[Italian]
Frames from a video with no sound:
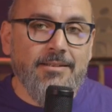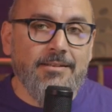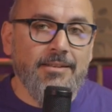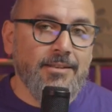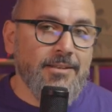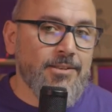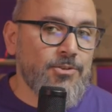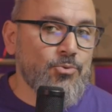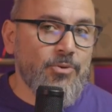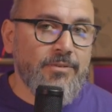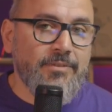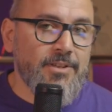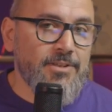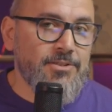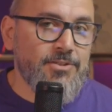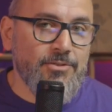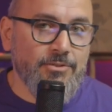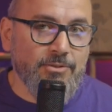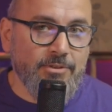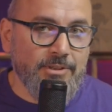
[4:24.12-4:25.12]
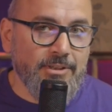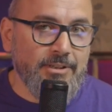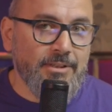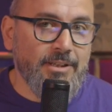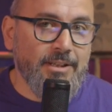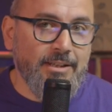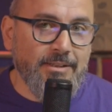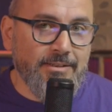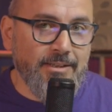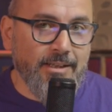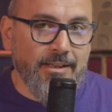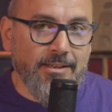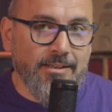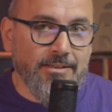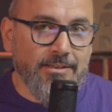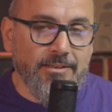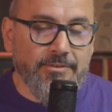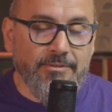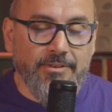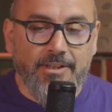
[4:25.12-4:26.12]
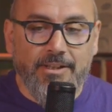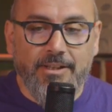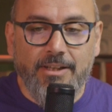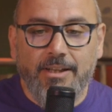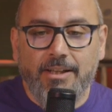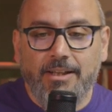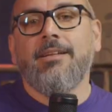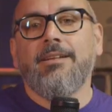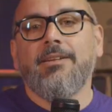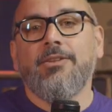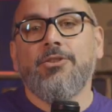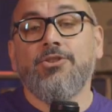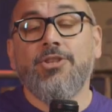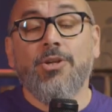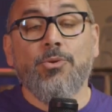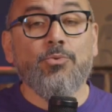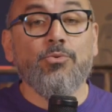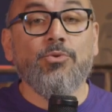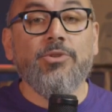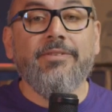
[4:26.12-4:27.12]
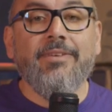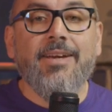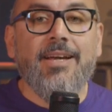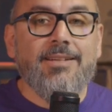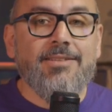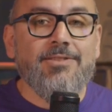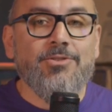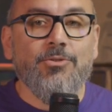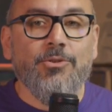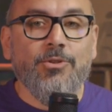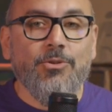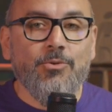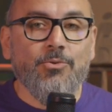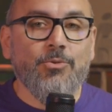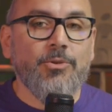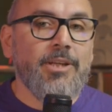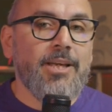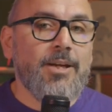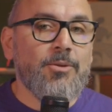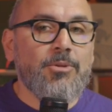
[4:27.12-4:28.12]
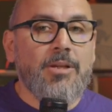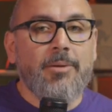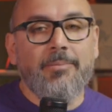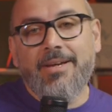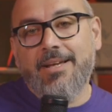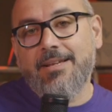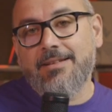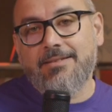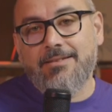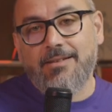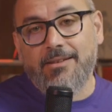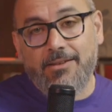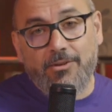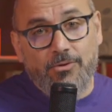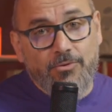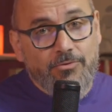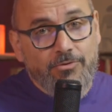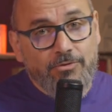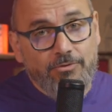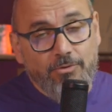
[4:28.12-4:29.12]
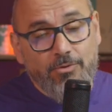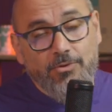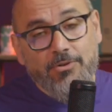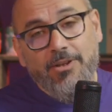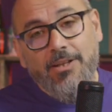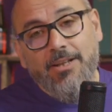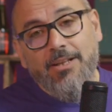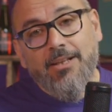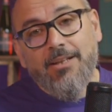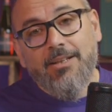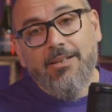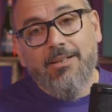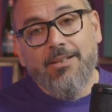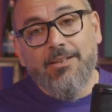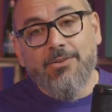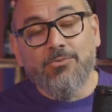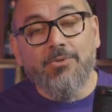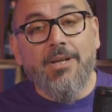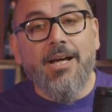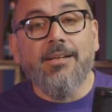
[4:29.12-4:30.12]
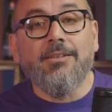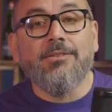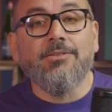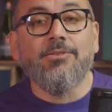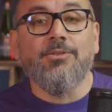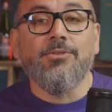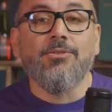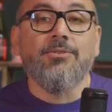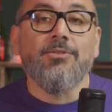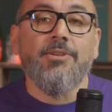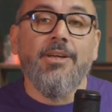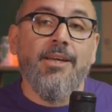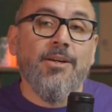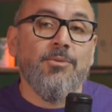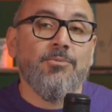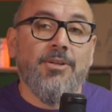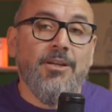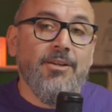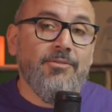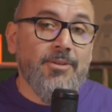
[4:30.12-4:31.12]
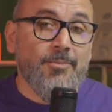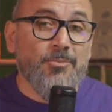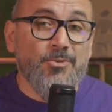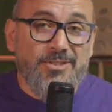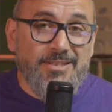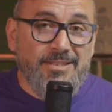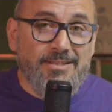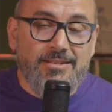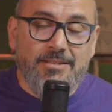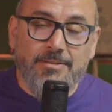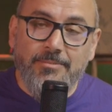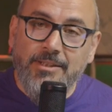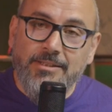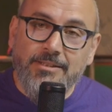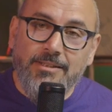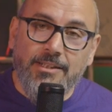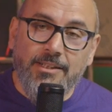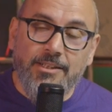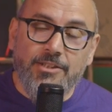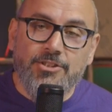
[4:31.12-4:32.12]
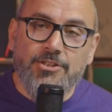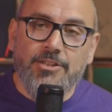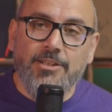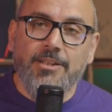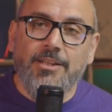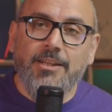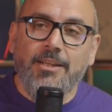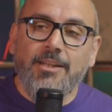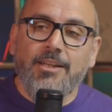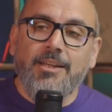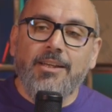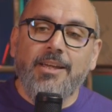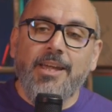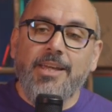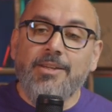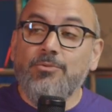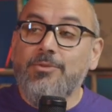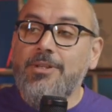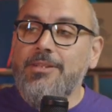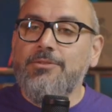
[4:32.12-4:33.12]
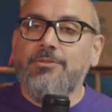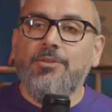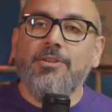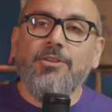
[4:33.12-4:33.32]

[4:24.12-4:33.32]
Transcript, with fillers: delle sue versioni alternative. C'è un universo in cui è una maestra di kung fu, in un altro è una famosissima attrice e in un altro